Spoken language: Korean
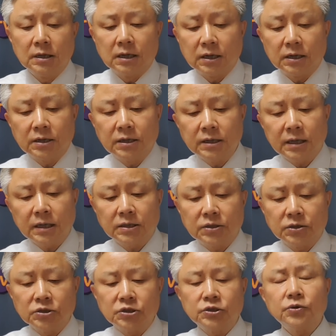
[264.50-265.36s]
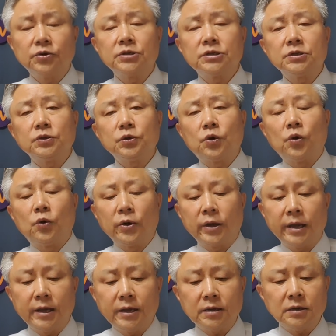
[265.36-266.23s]
그에게 더 씌워진
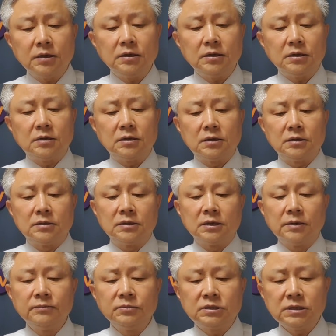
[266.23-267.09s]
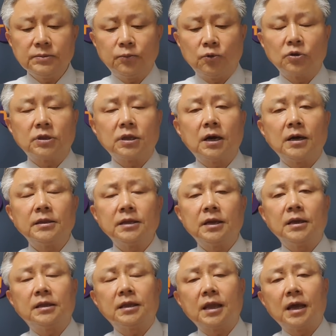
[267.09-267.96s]
오해를 넘지 못한
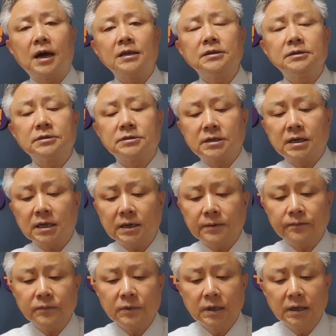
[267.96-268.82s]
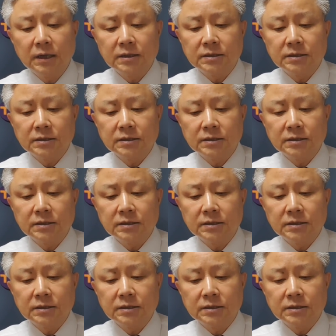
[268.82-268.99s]
데에 대한 책임,